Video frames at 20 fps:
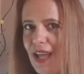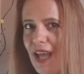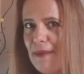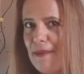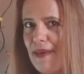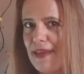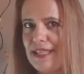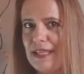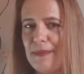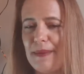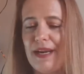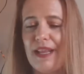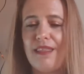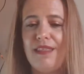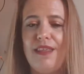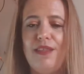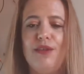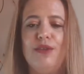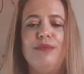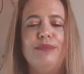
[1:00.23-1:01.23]
había
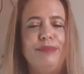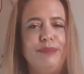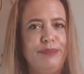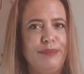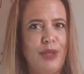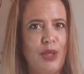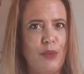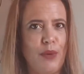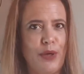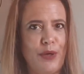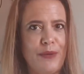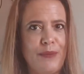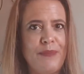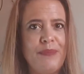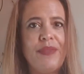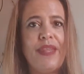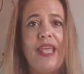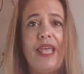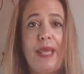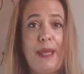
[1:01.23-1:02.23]
desaparecido. Pero bueno,
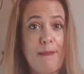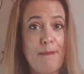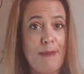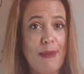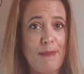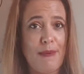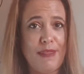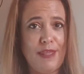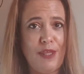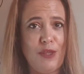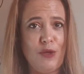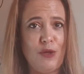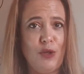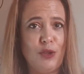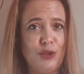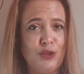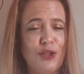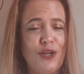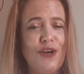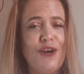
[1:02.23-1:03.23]
me he pedido
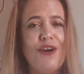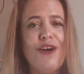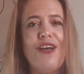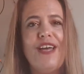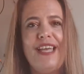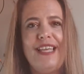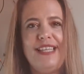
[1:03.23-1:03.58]
otro,